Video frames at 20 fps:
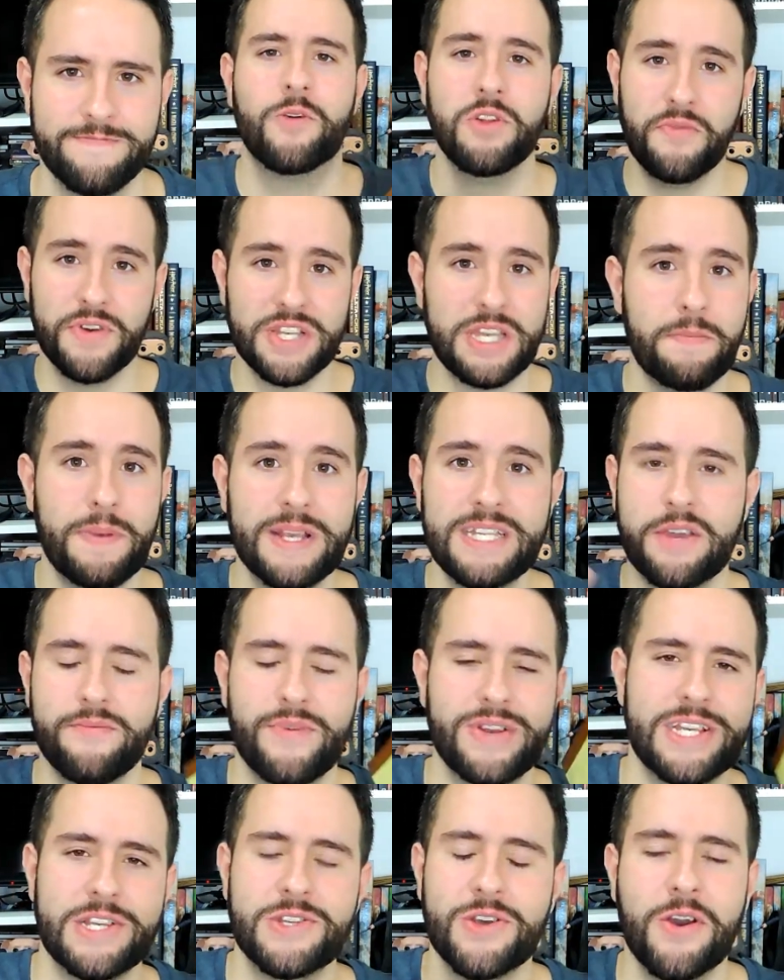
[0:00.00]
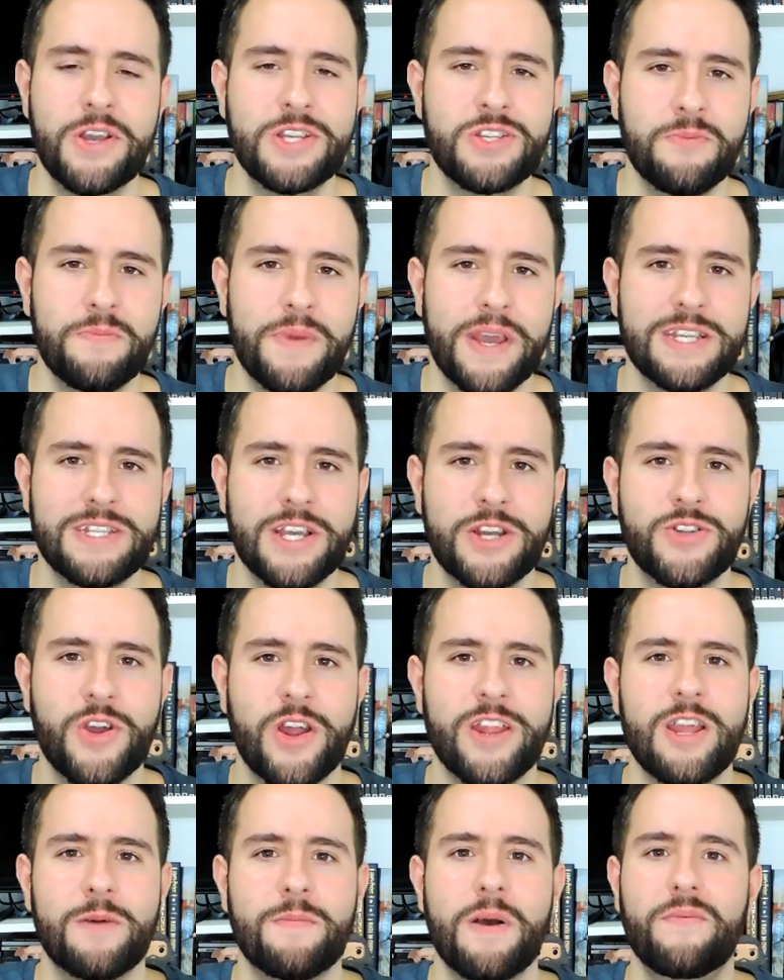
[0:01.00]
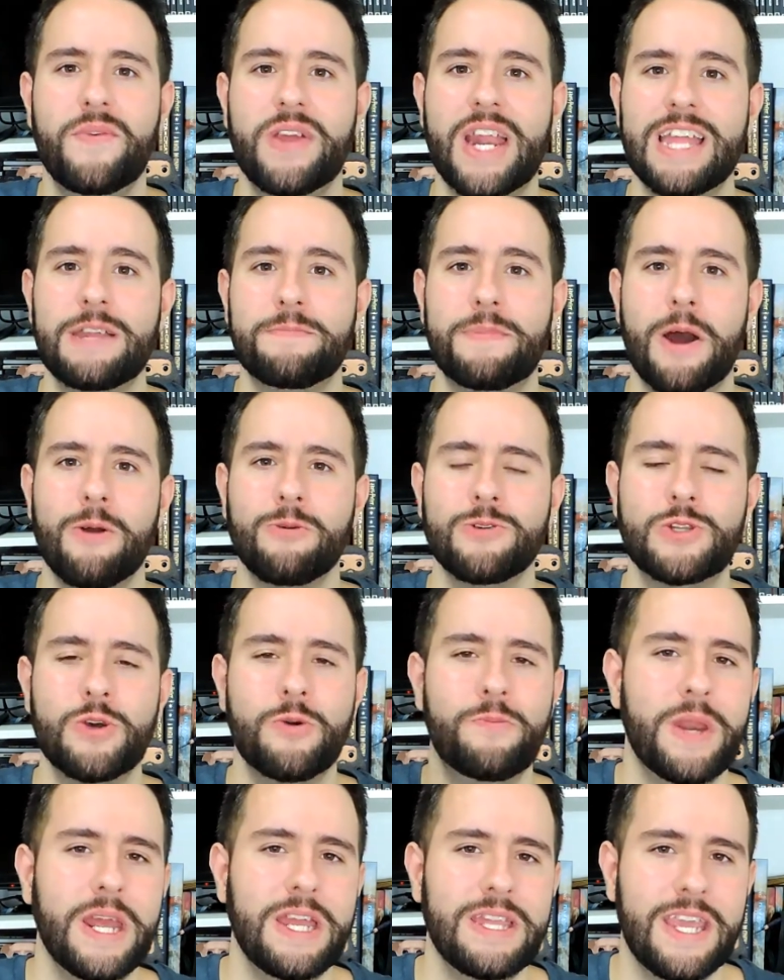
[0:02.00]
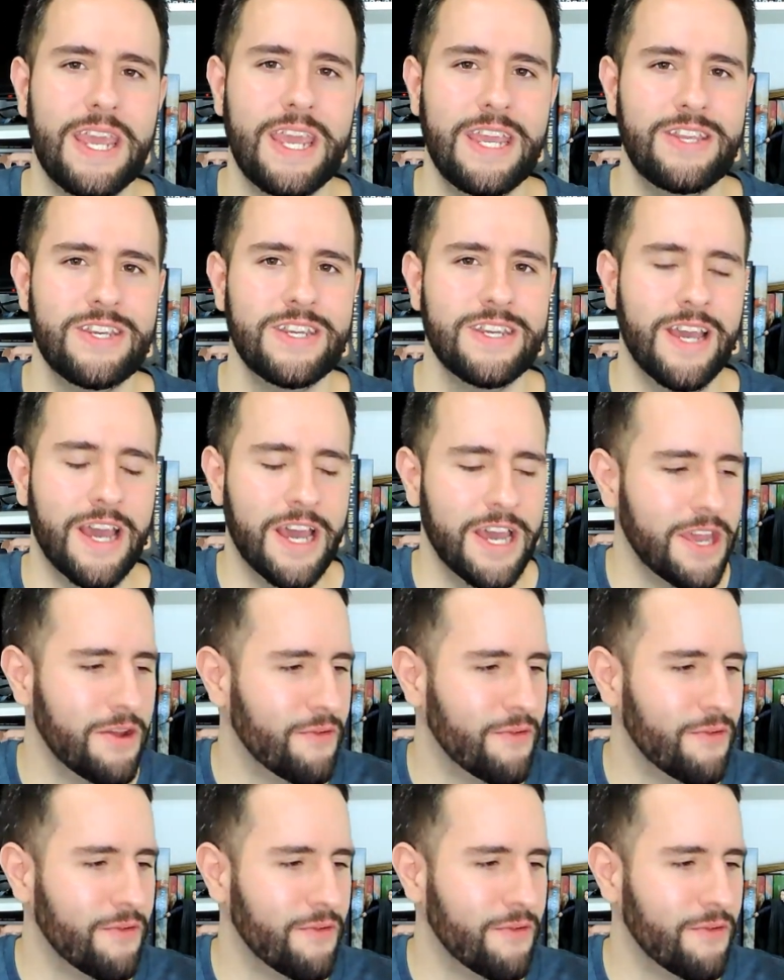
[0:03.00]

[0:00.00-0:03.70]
E quando você pensa que vai ser só isso mesmo, a história dá uma virada para algo surpreendente